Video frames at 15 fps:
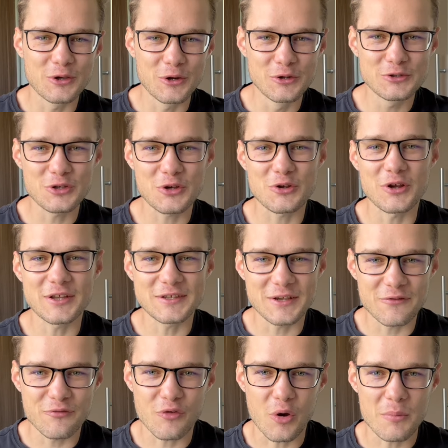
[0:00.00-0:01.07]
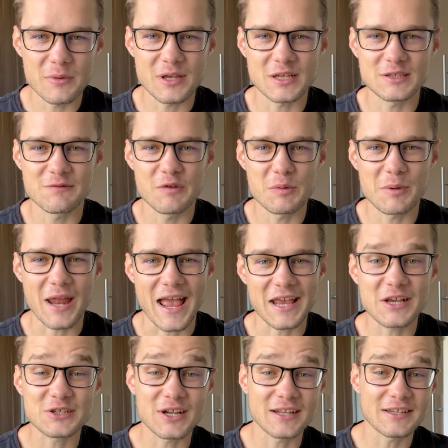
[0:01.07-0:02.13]
Grüß euch Leute, freut mich, dass du wieder mit
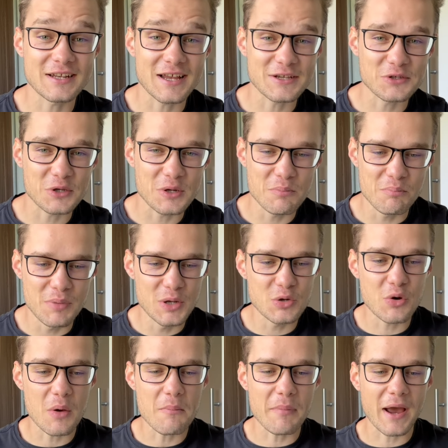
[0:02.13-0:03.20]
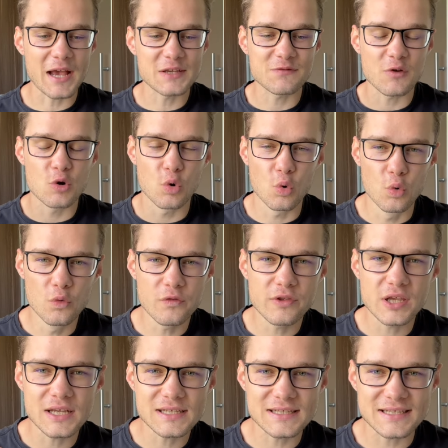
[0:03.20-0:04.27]
eingeschaltet hast zu einem Bitcoin-Preis von
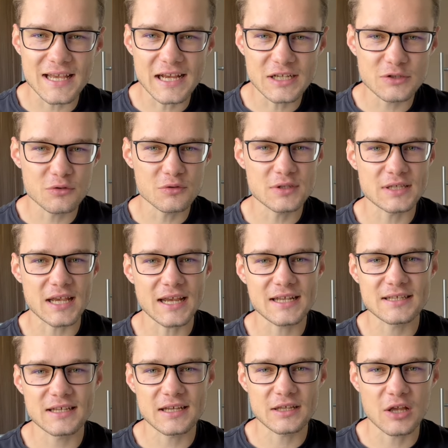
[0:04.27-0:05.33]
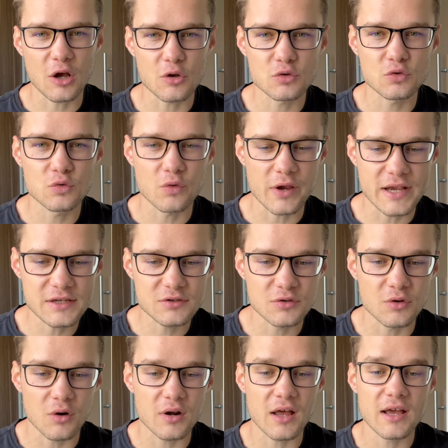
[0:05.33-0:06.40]
unter 66.000
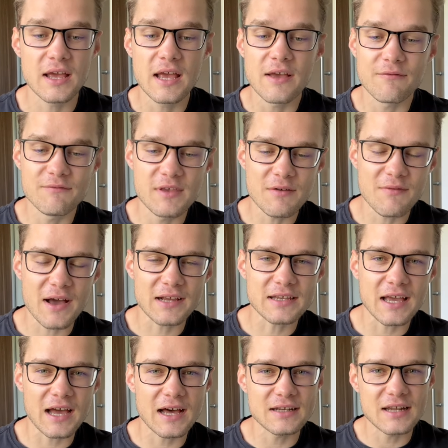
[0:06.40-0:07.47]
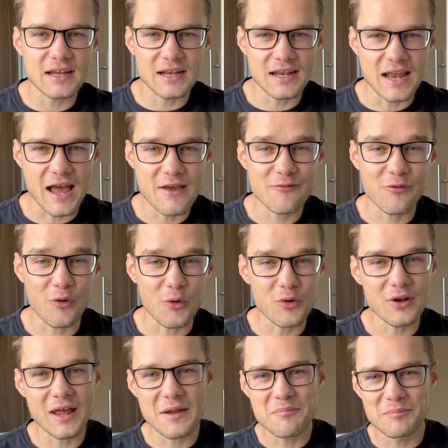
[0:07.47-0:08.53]
US-Dollar. Wir waren gerade live
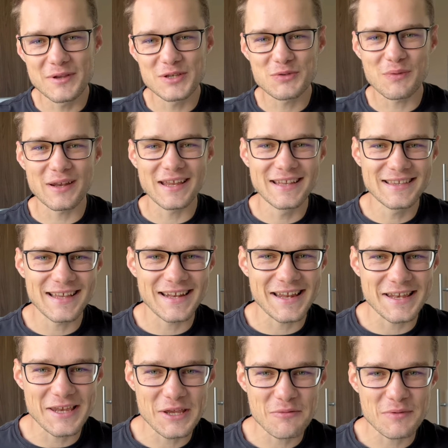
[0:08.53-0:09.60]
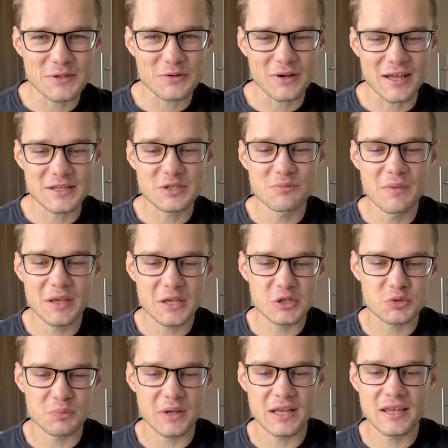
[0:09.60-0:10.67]
online, bis mein Internet nicht mehr so ganz
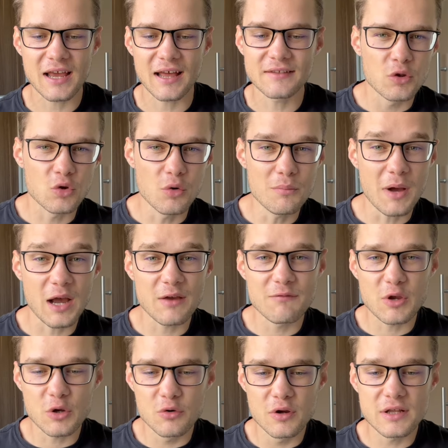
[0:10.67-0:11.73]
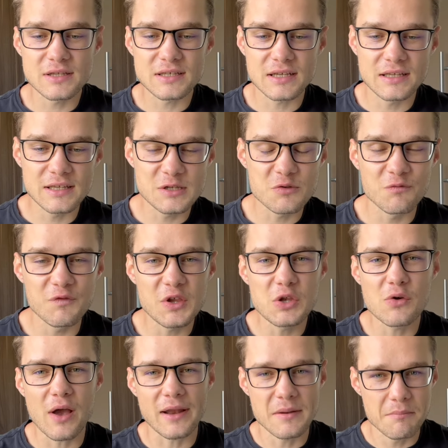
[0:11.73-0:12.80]
mitgespielt hat. Darum machen wir kurz in diesem
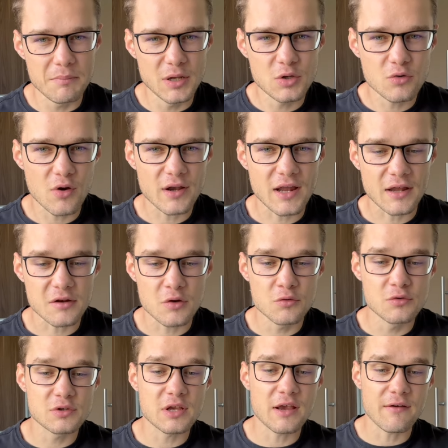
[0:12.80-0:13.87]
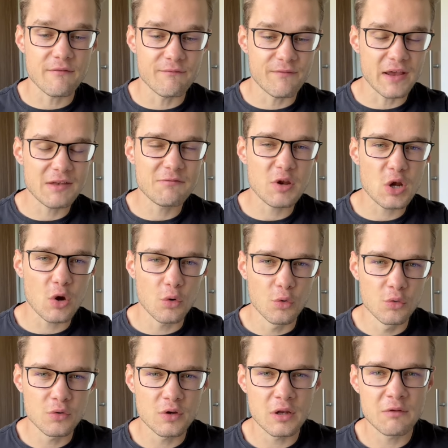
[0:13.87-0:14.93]
Video eine Bitcoin-Analyse. Wenn wir nach
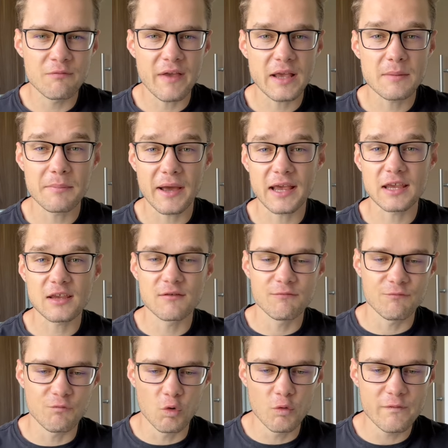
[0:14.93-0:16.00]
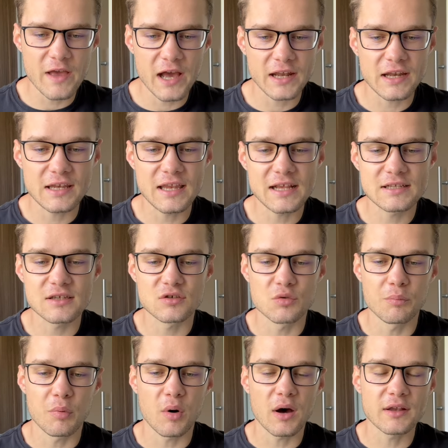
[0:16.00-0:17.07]
unten hinwegbrechen, wo wäre der nächste
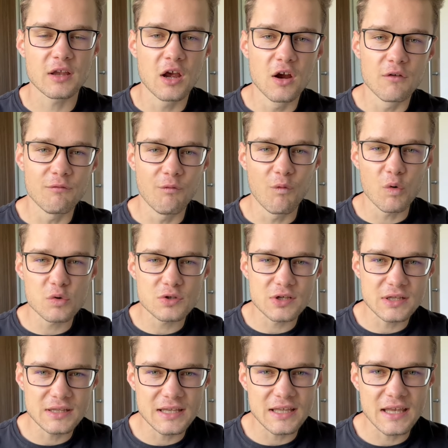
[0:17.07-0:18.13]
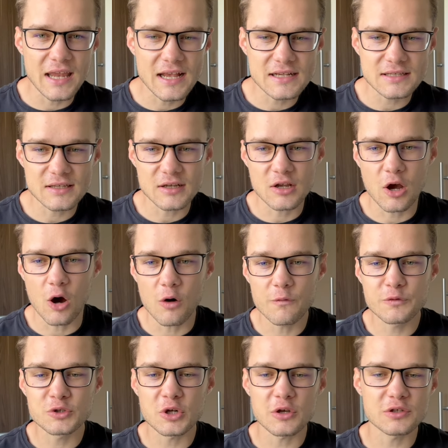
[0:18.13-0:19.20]
Support? Wo sind die nächsten
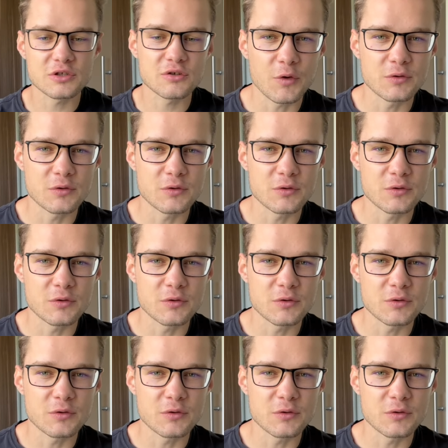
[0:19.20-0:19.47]
Kaufchancen?